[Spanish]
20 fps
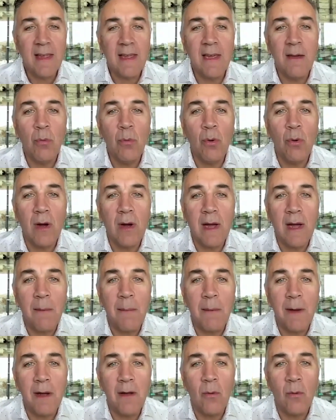¿qué
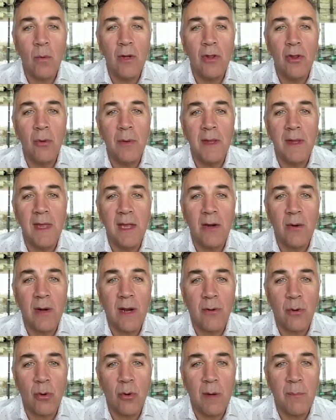buscaban cuando vinieron
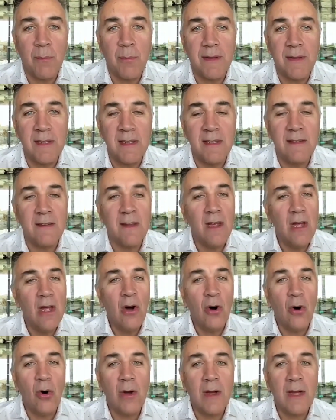a Royal Prestige
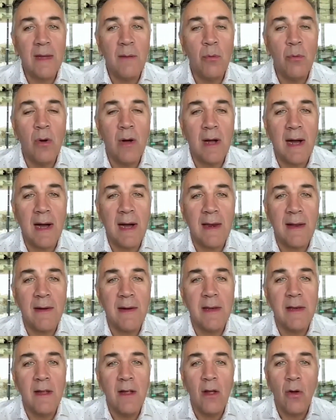o qué
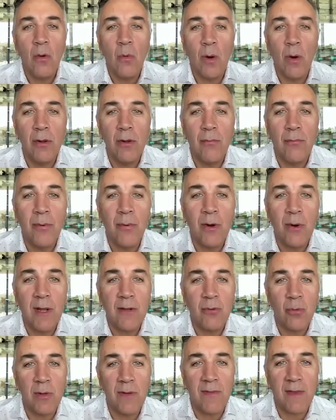buscaban cuando fueron
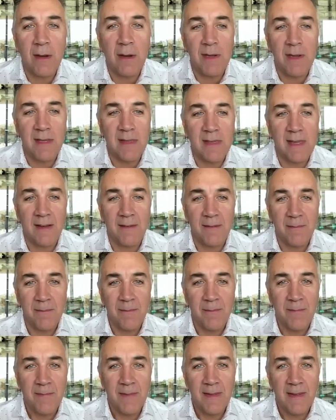a su entrevista?
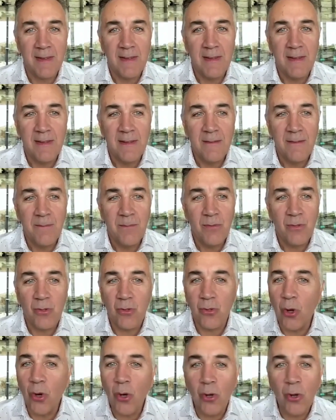
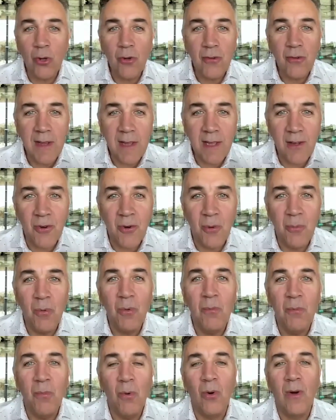Todos en
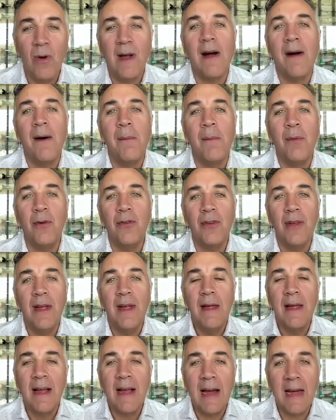común buscábamos
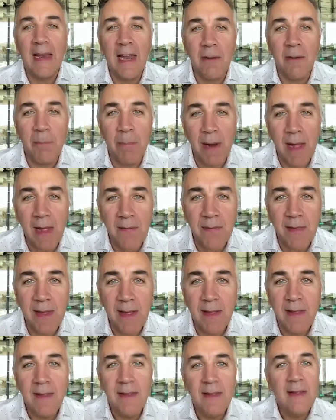ganar
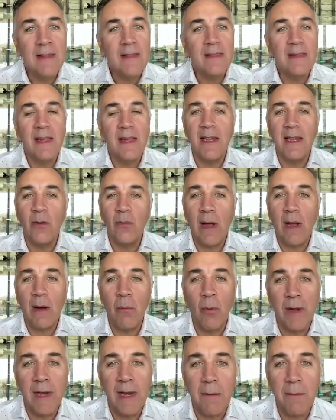plata, tener una
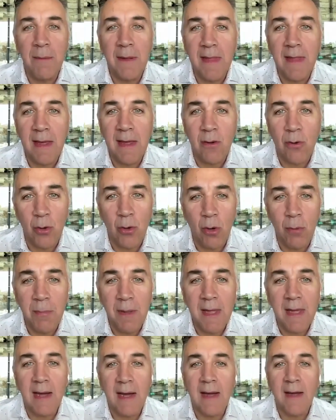buena vida
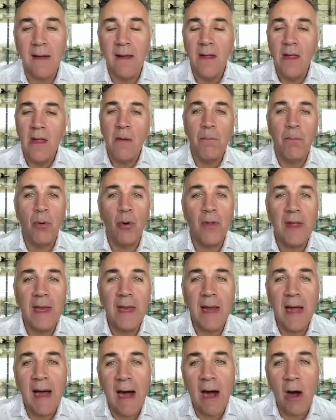económica,
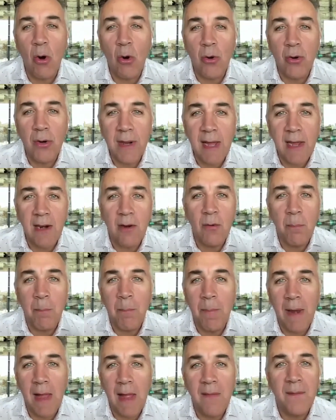poder ahorrar
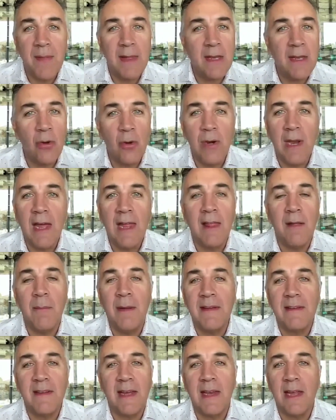plata y no nada
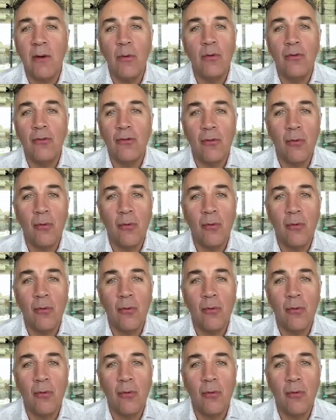más ganar un